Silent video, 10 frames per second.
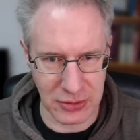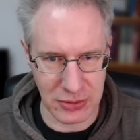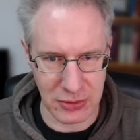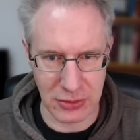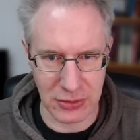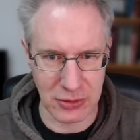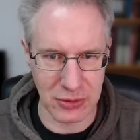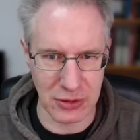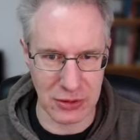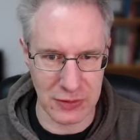Äh,
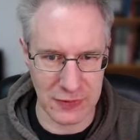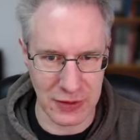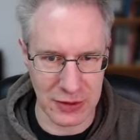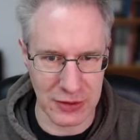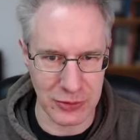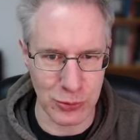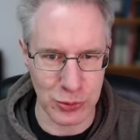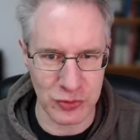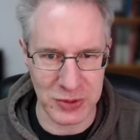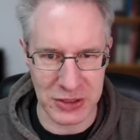der eine Zeit lang Go
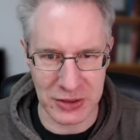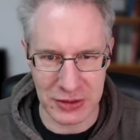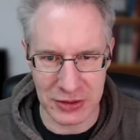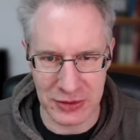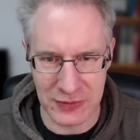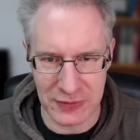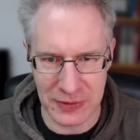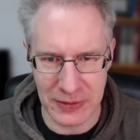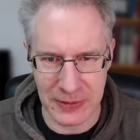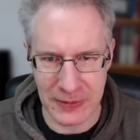gespielt hat, hier diesen,